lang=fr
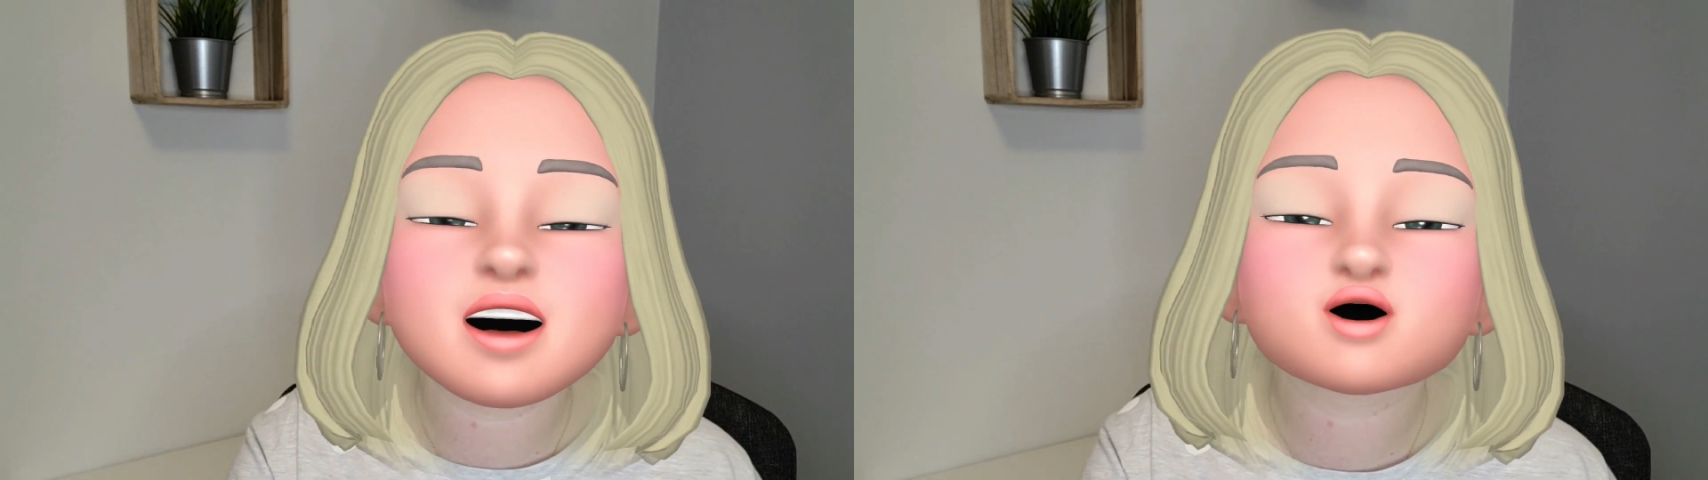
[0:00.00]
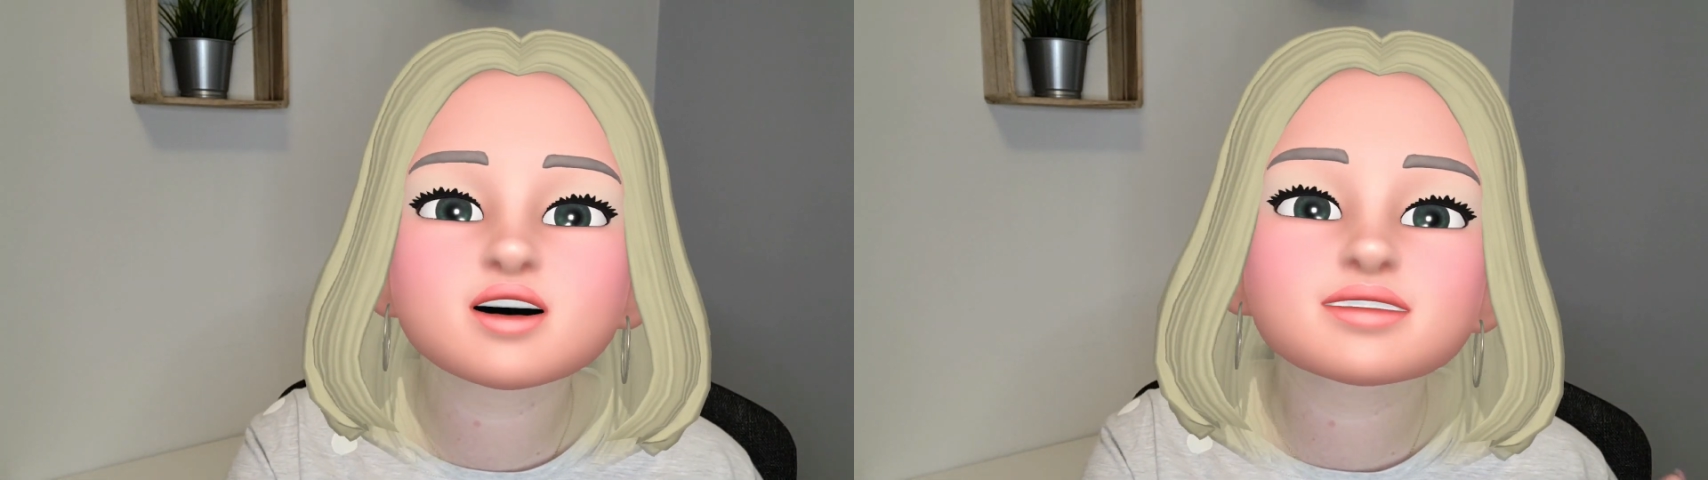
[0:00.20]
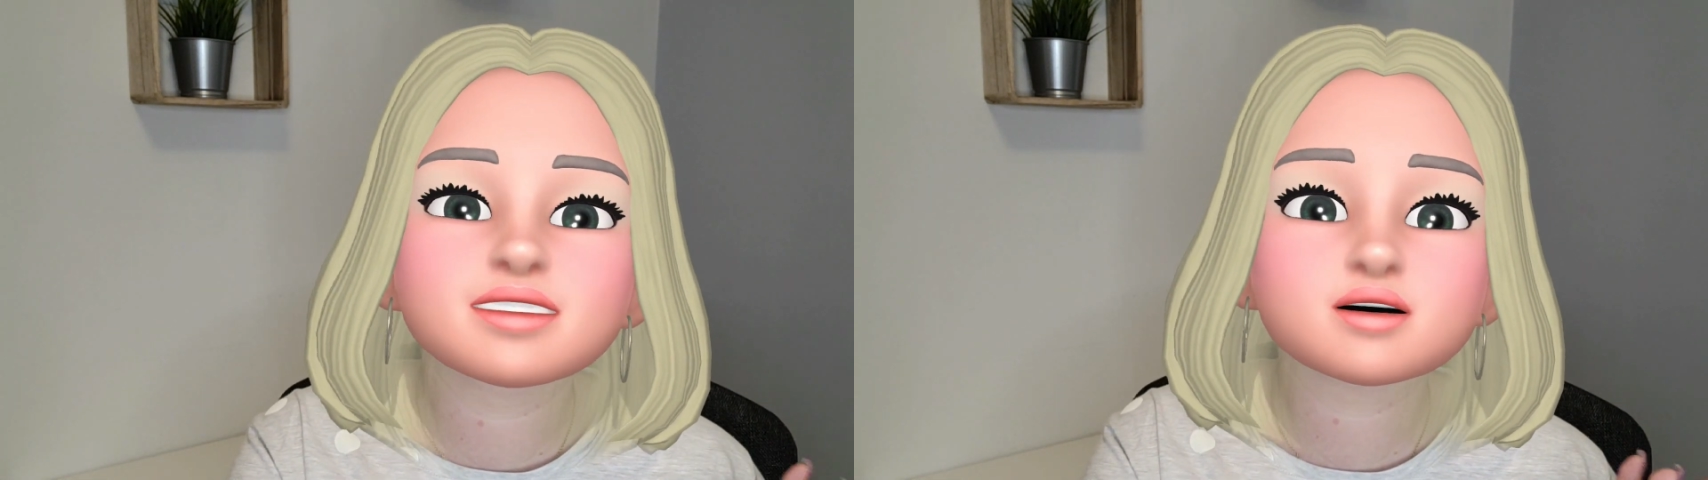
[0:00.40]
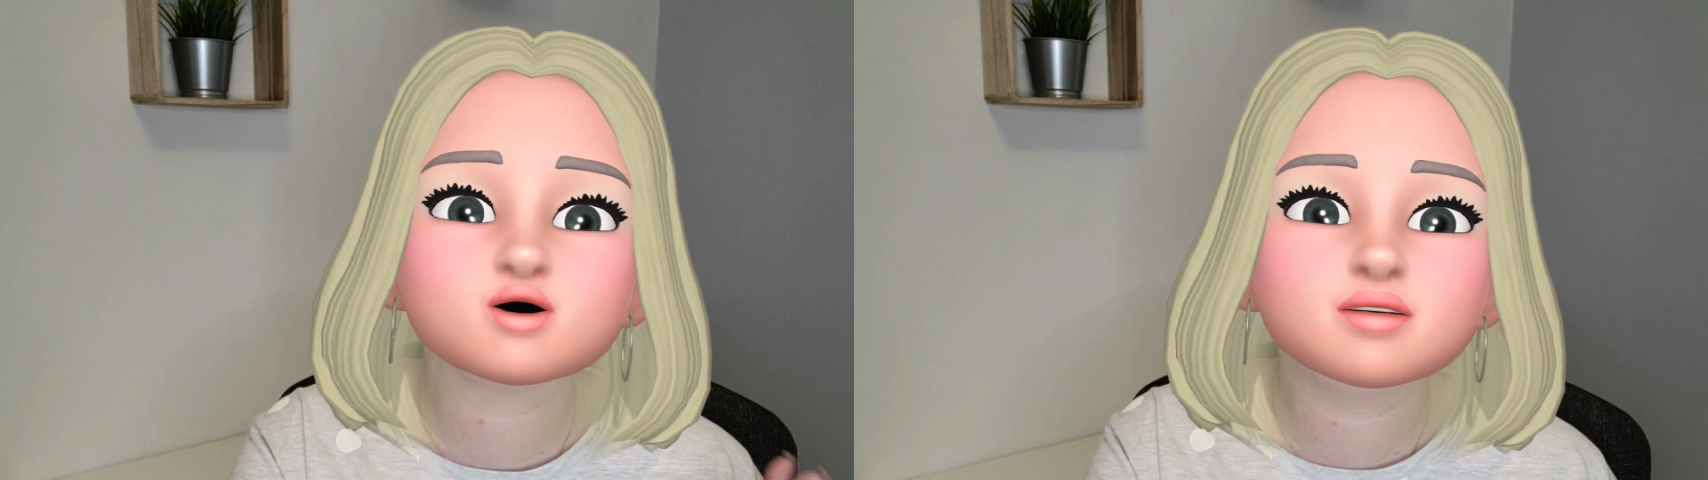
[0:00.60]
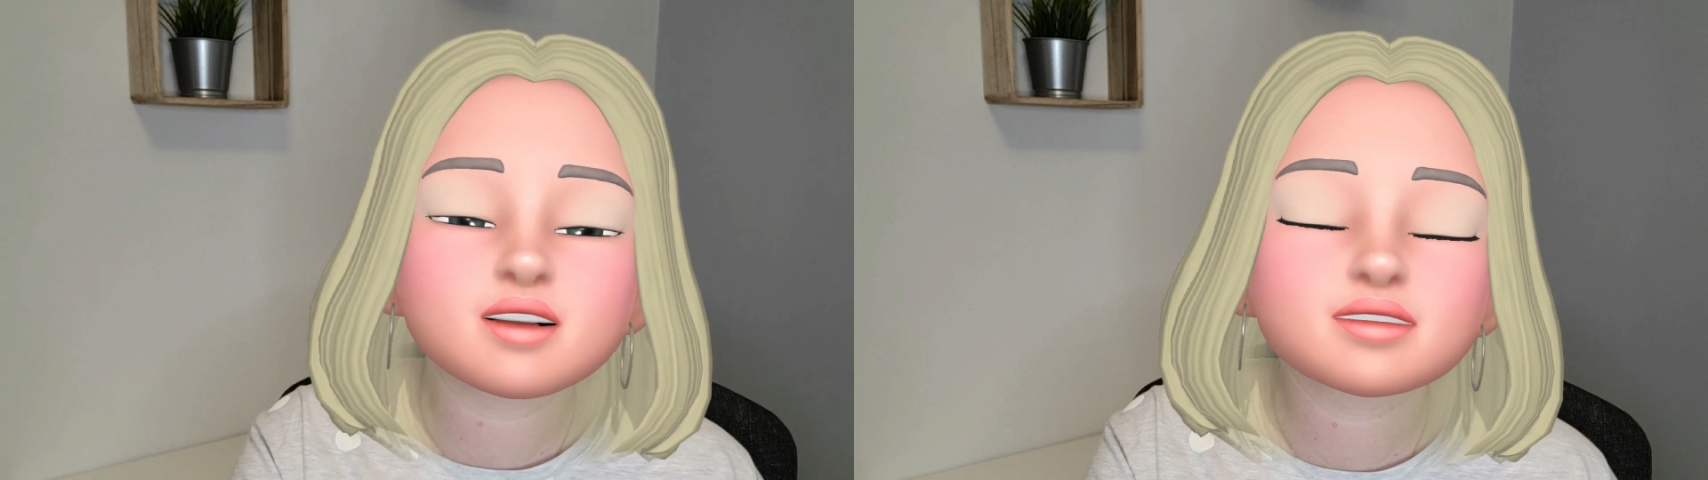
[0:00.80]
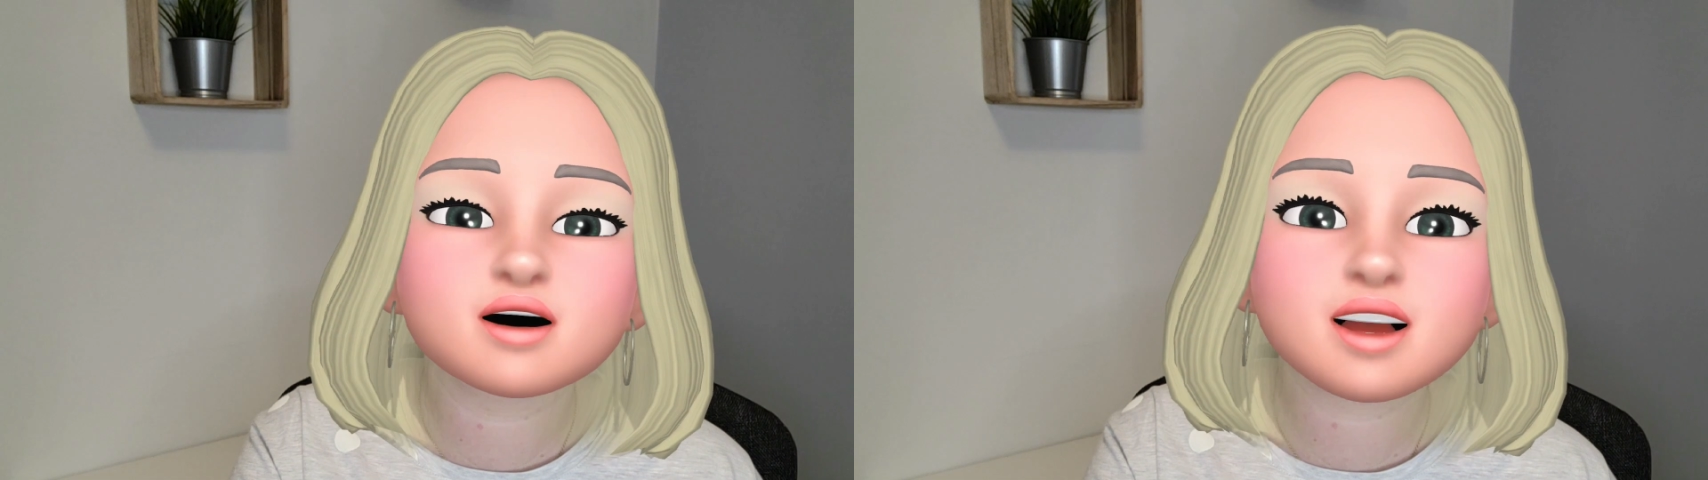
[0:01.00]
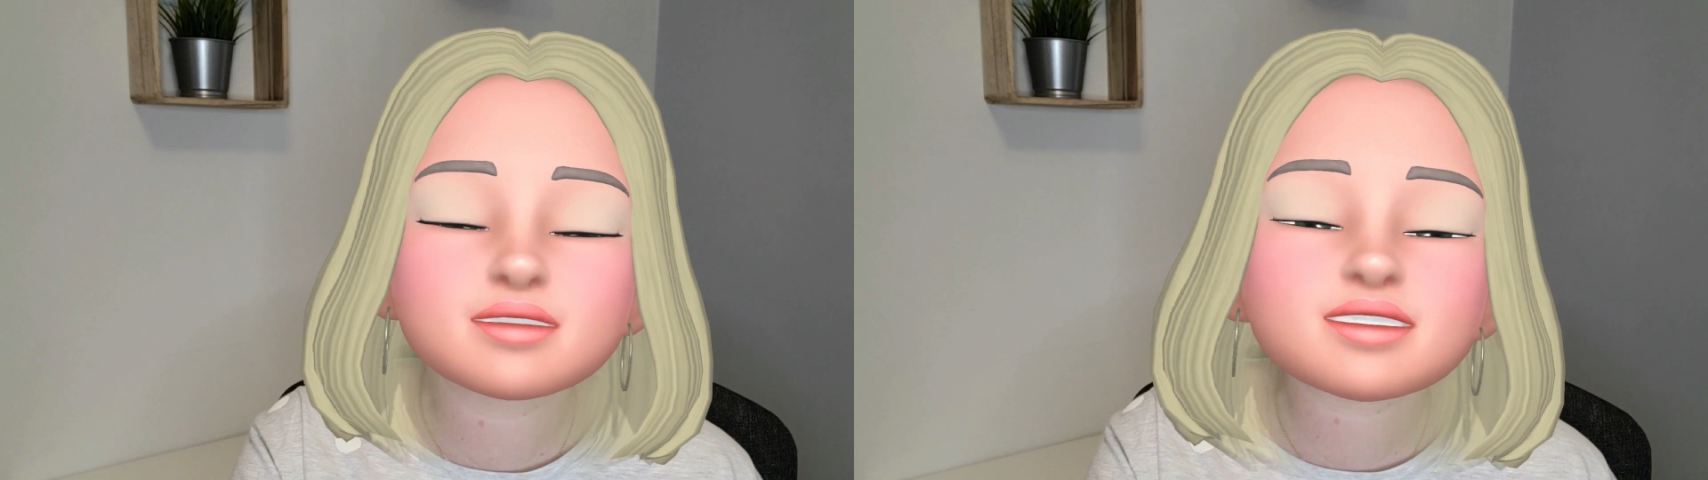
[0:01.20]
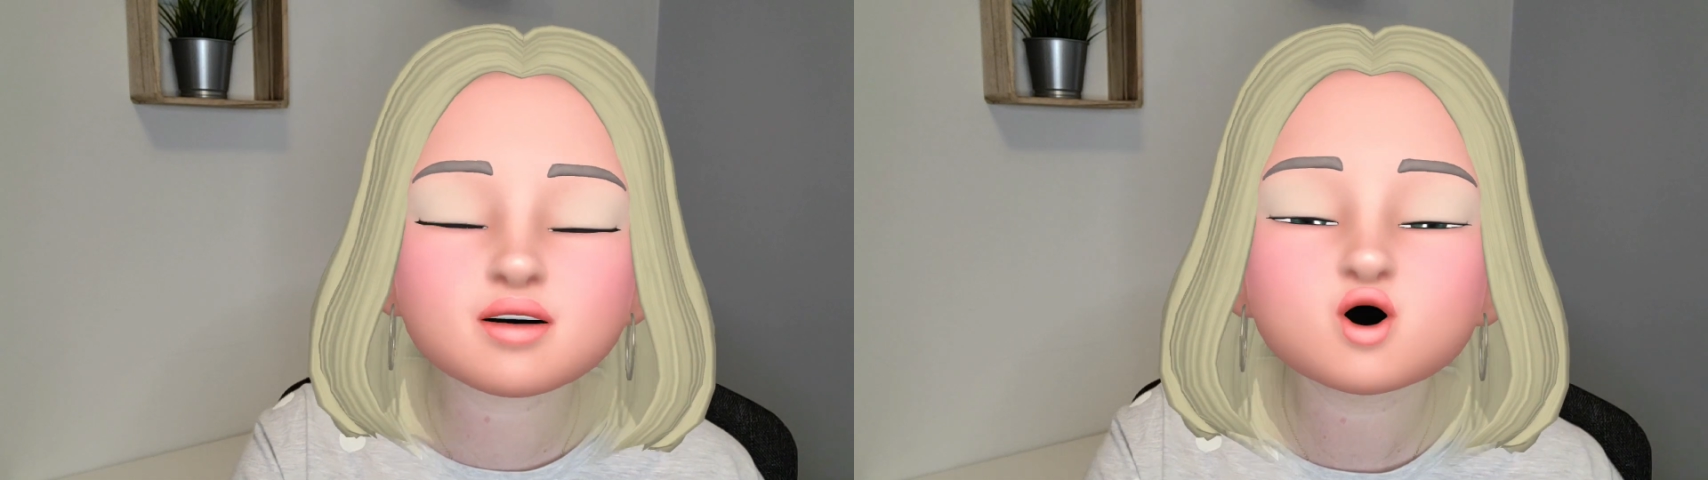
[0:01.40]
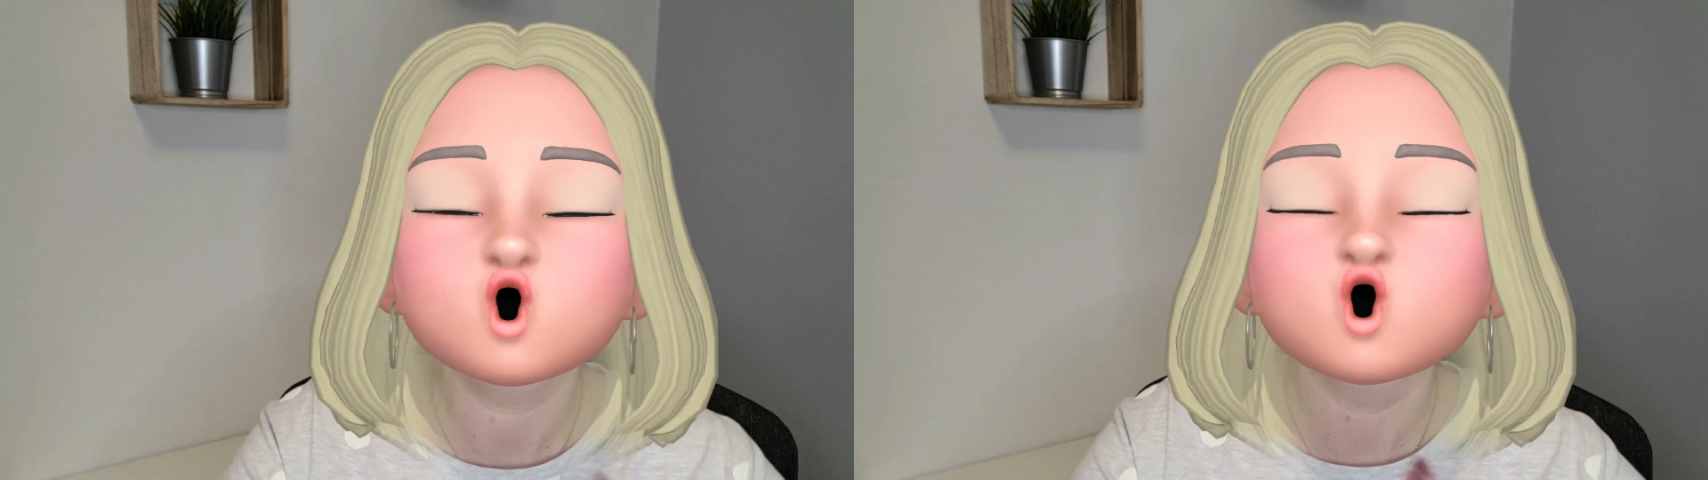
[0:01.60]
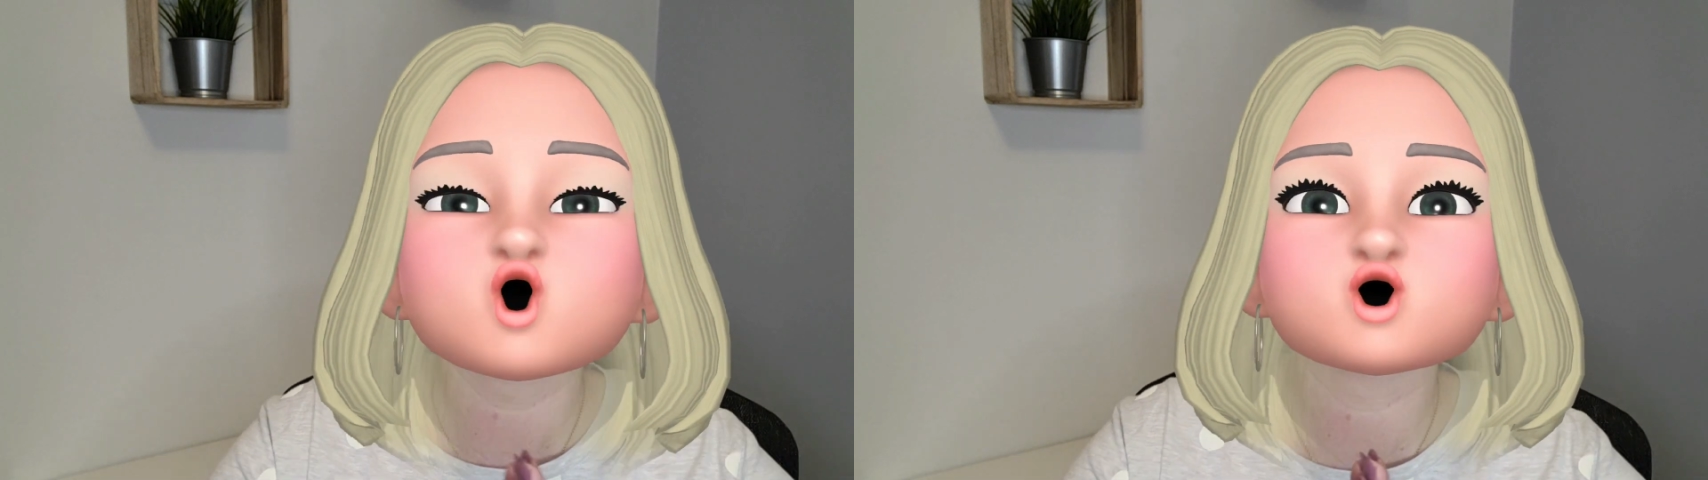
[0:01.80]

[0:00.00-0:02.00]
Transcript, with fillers: Alors évidemment, ce qu'on paye pour la maison,